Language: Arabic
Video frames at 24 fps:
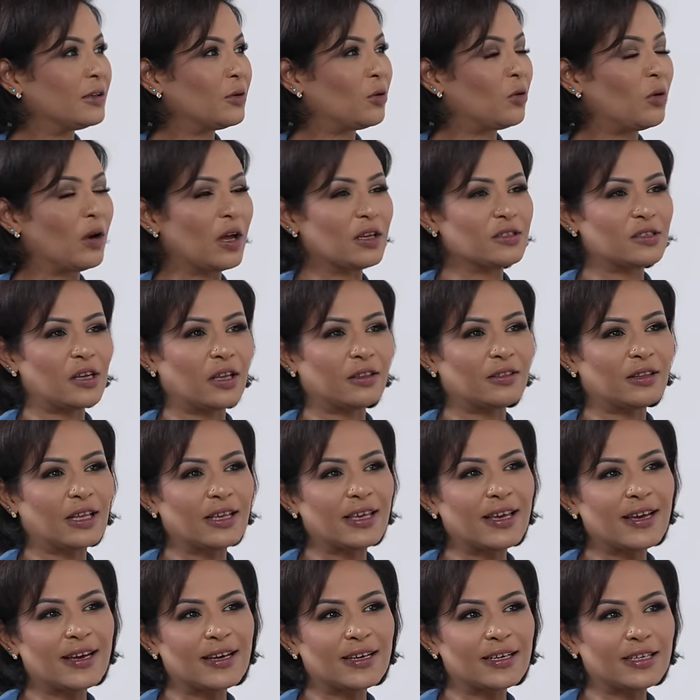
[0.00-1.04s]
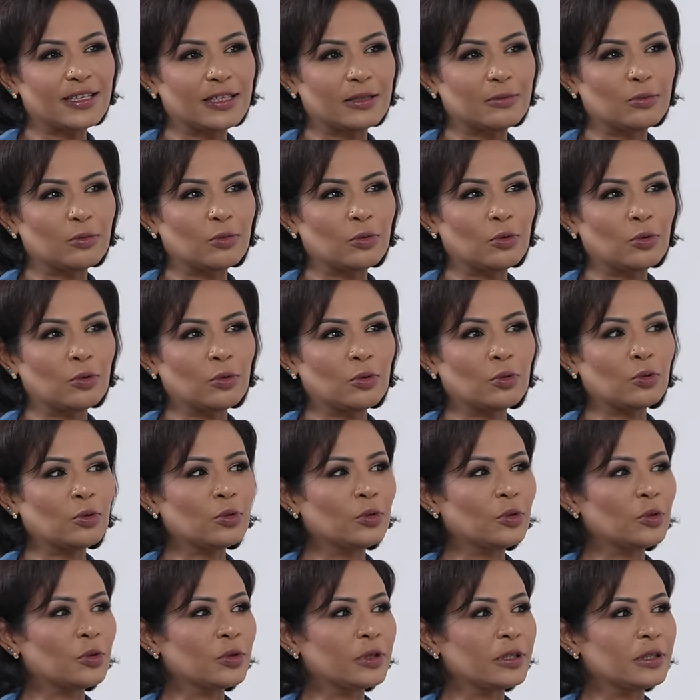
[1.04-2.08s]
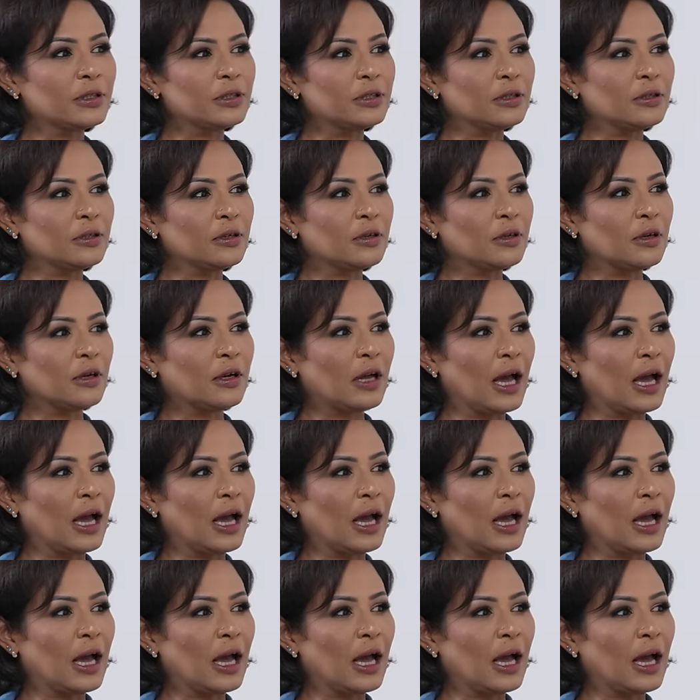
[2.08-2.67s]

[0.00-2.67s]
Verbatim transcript: خلاصات تجارب ويكون اوريدي